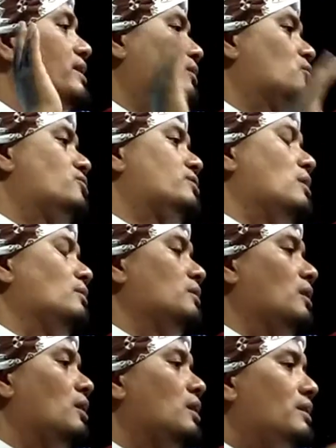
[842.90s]
rendak Gusti
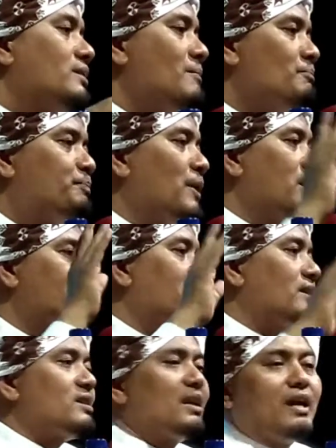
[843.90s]
Allah nyembah
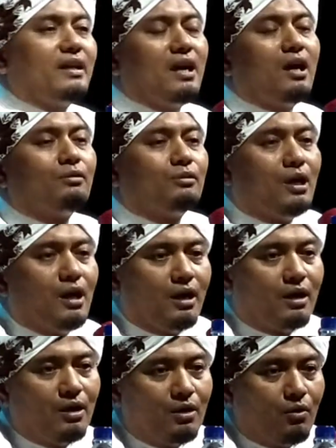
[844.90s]
saya selain Allah
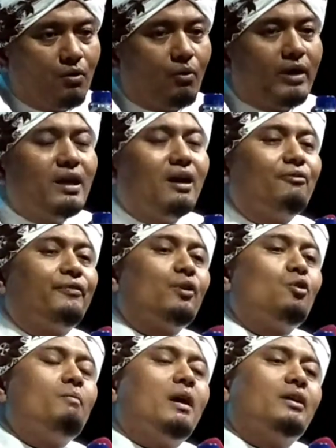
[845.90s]
wa
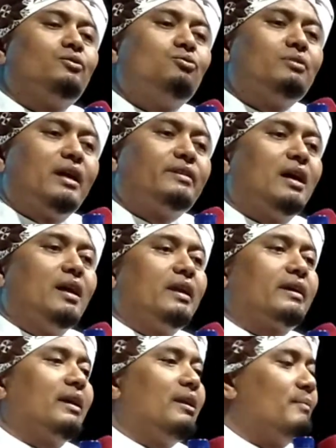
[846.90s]
yaghfiru ma duna
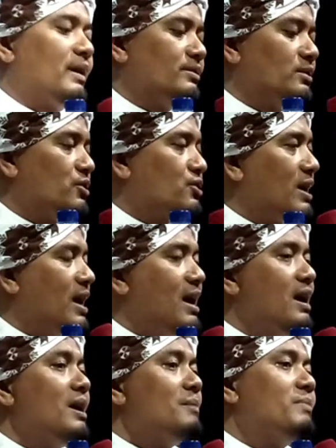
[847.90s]
kaliman liman
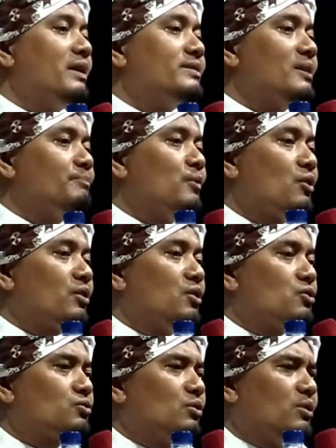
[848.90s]
yasha ben nyapor
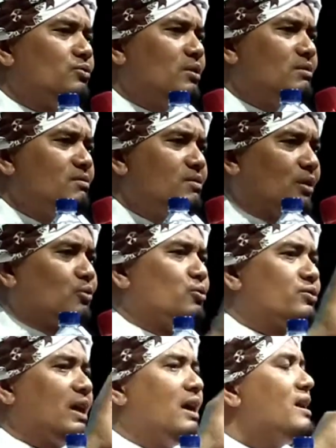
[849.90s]
ndak setuju na
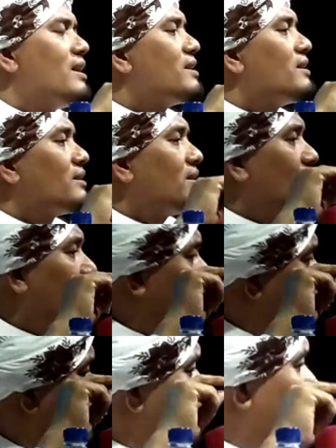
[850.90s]
tusah
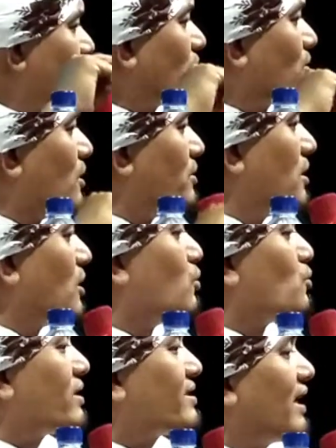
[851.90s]
ndak setuju na
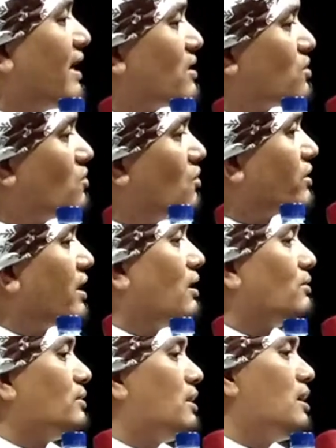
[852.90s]
tusah selain dan
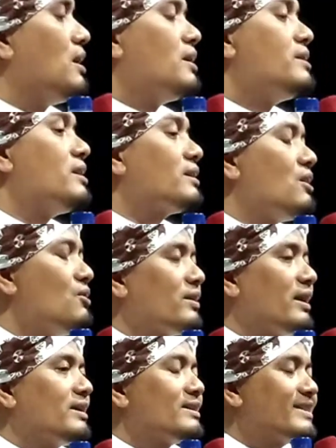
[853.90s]
Allah ndak ke
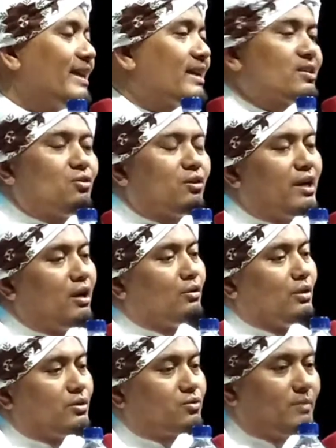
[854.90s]
orang saya kasokan
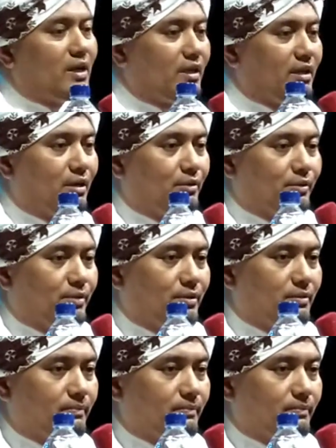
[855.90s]
Allah subhanahu